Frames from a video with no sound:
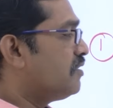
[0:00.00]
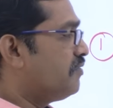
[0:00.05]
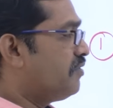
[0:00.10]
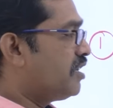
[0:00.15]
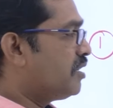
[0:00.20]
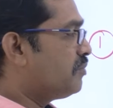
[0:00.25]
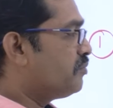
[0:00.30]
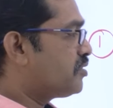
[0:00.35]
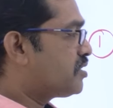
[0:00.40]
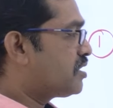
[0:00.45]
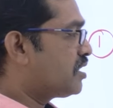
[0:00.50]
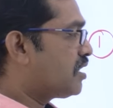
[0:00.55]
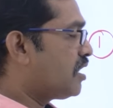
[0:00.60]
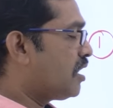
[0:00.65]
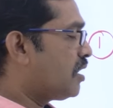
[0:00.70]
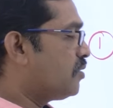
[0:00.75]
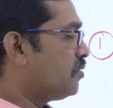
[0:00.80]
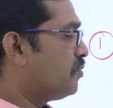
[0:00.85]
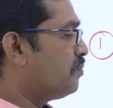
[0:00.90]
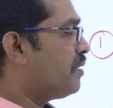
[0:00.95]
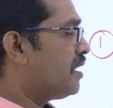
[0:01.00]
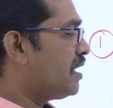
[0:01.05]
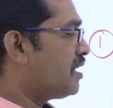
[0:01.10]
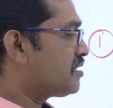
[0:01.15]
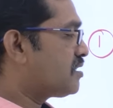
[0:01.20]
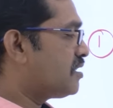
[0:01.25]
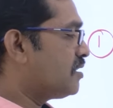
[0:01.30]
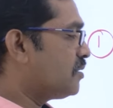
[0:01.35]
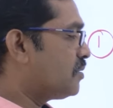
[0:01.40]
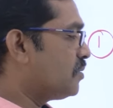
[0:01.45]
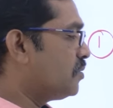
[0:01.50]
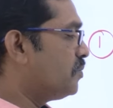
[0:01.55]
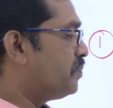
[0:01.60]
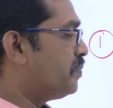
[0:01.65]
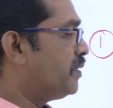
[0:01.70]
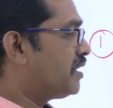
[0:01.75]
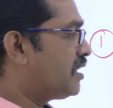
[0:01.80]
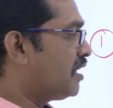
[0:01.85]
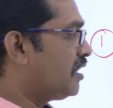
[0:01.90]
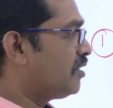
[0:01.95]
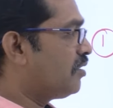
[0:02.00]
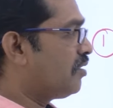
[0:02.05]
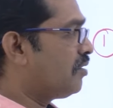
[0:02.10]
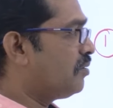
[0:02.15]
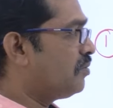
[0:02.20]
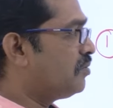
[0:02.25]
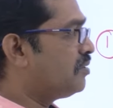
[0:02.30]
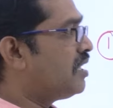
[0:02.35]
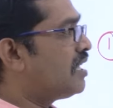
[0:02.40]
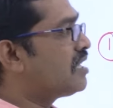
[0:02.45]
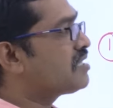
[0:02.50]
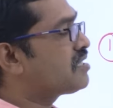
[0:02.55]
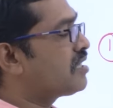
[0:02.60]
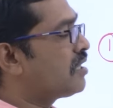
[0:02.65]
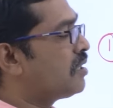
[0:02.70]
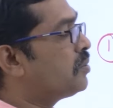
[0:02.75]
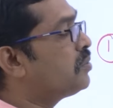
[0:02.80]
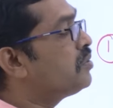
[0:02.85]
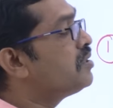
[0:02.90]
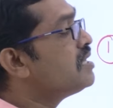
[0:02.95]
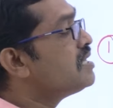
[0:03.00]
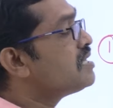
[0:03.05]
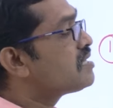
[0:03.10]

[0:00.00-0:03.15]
వీరముష్టికారులు బాలసంతులు పిట్టల్దర్లు దాసర్లు